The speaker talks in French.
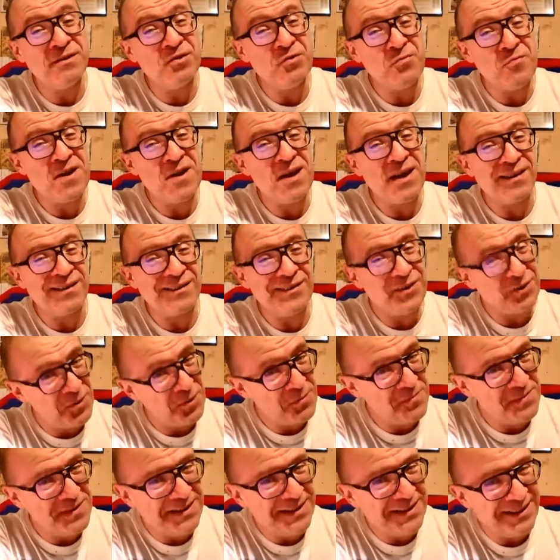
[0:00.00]
de merde,
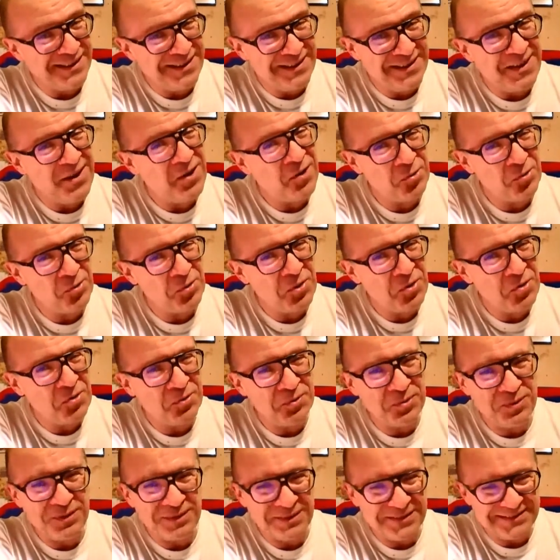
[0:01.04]
comme dirait Antoine
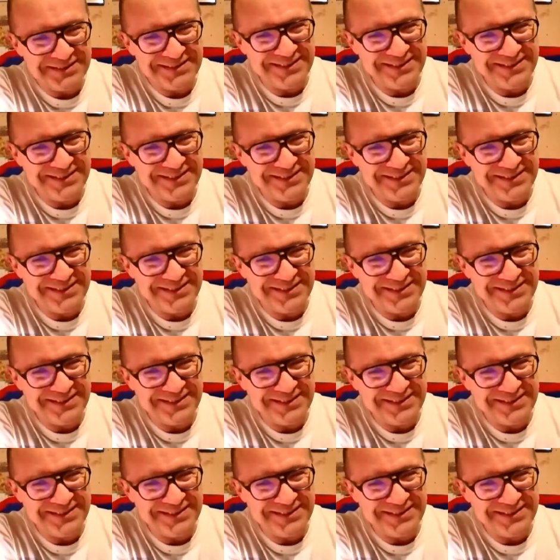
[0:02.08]
Decaune.